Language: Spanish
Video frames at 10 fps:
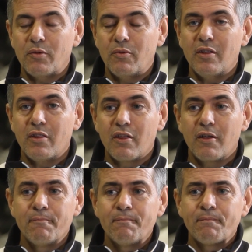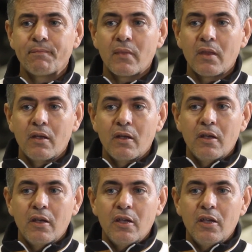de supervivencia.
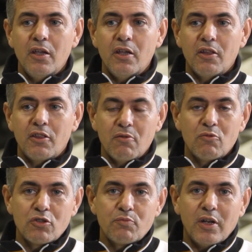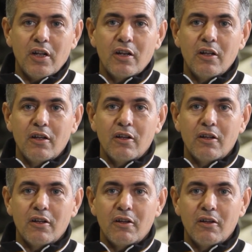Y decidimos esperar
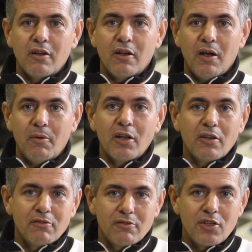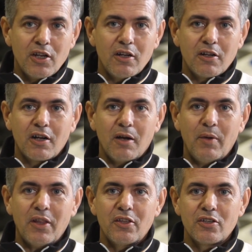a, ver si eran
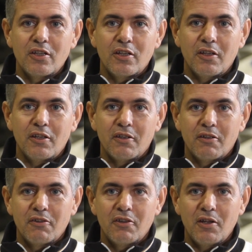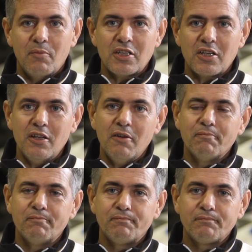capaces de, ir más allá.